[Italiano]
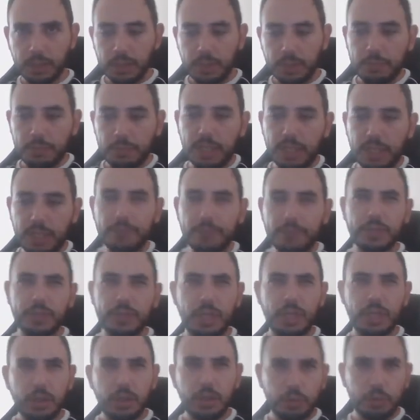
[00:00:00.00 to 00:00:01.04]
Bene,
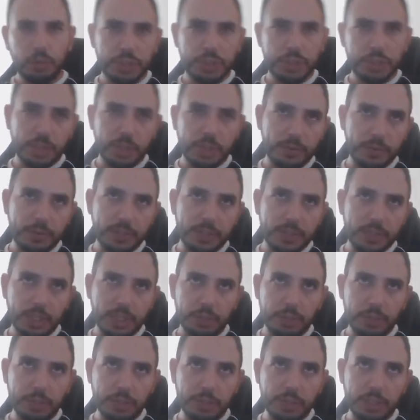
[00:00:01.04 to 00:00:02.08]
cominciamo a vedere
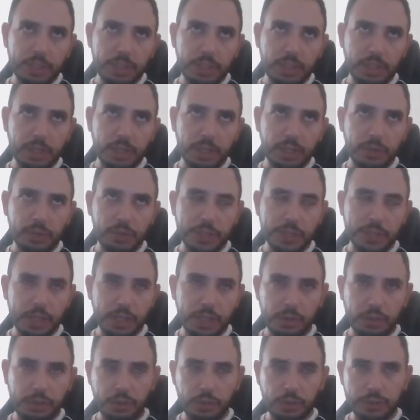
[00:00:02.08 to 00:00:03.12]
quindi che cos'è
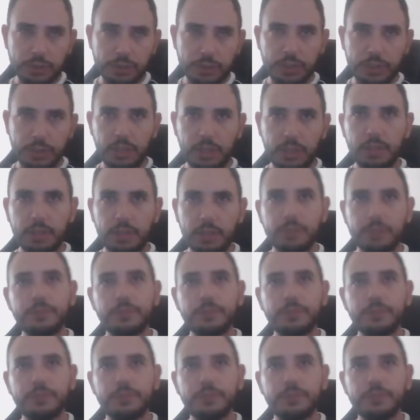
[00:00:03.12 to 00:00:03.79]
Noster.